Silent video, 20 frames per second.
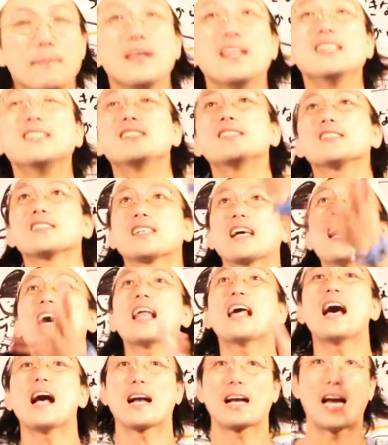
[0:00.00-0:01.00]
自
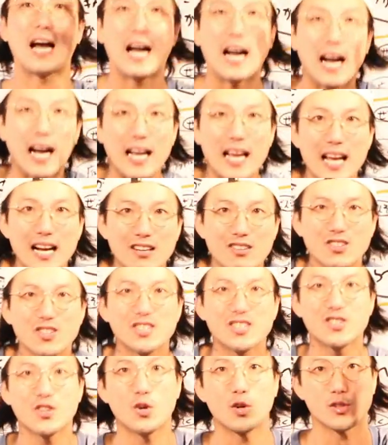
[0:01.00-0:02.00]
ら輝く
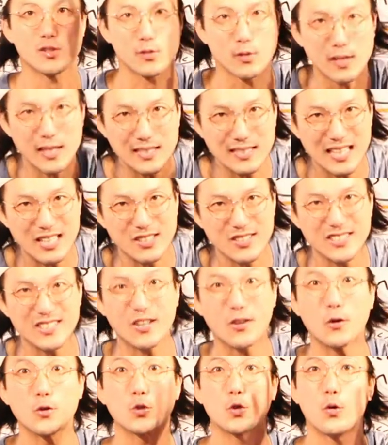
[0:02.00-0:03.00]
人を育てるっ
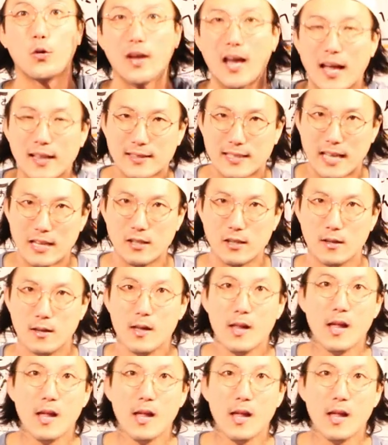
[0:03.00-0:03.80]
てことをやってる